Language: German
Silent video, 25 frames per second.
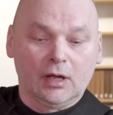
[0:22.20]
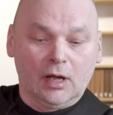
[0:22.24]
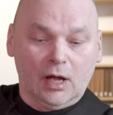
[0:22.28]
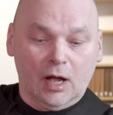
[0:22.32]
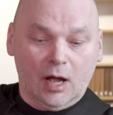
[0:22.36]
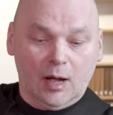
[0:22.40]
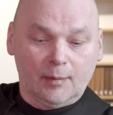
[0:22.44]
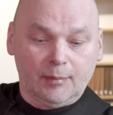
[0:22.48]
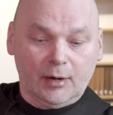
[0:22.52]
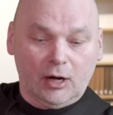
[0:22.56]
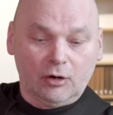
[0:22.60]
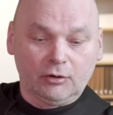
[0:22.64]

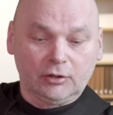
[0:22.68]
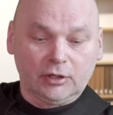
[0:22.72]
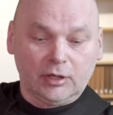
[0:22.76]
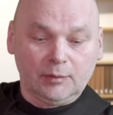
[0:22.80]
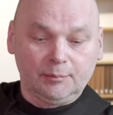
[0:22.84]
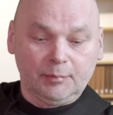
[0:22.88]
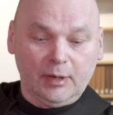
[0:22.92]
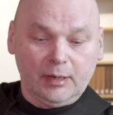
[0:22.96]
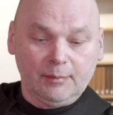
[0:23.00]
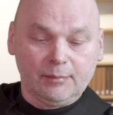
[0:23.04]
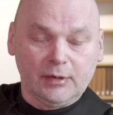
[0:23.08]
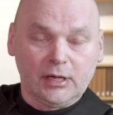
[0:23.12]
Aber auch die
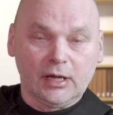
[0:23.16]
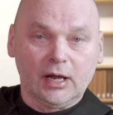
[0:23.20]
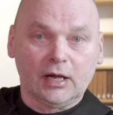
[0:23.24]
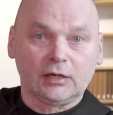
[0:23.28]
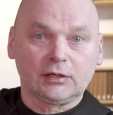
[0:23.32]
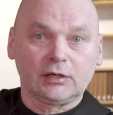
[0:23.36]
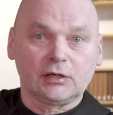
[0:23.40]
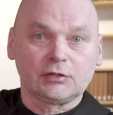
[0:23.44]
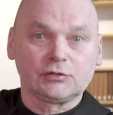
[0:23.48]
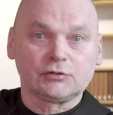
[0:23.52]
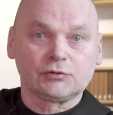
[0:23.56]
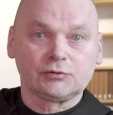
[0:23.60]
Bibel
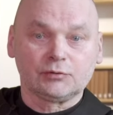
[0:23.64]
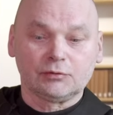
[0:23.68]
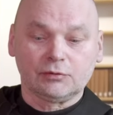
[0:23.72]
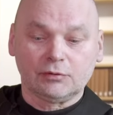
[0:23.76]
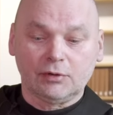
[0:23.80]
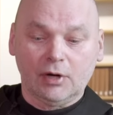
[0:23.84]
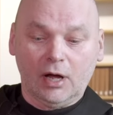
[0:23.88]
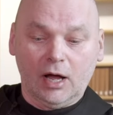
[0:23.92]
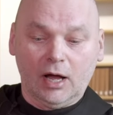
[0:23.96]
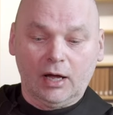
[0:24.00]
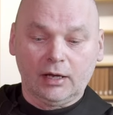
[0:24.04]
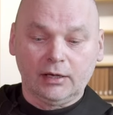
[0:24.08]
hat
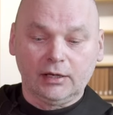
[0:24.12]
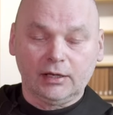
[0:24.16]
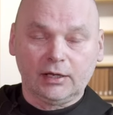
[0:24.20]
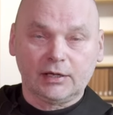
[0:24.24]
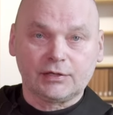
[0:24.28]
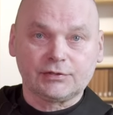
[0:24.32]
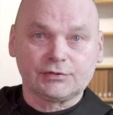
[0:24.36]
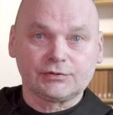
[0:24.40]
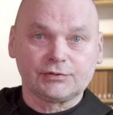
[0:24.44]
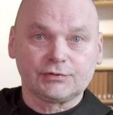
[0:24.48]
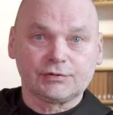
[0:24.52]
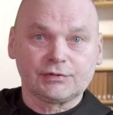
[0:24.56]
dazu
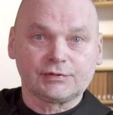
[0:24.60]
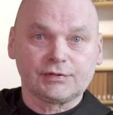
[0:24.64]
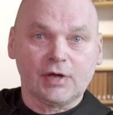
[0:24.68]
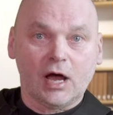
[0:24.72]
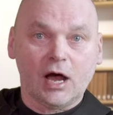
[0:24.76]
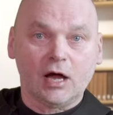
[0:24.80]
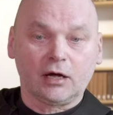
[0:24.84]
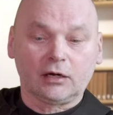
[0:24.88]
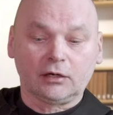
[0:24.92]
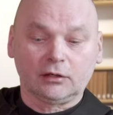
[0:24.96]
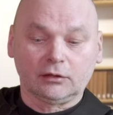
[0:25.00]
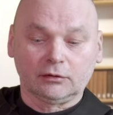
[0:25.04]
einiges zu
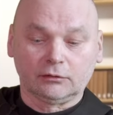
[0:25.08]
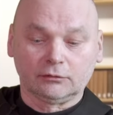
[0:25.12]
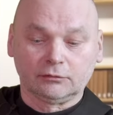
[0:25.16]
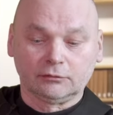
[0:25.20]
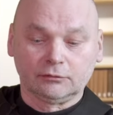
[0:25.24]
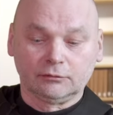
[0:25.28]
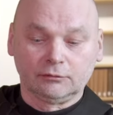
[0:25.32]
sagen.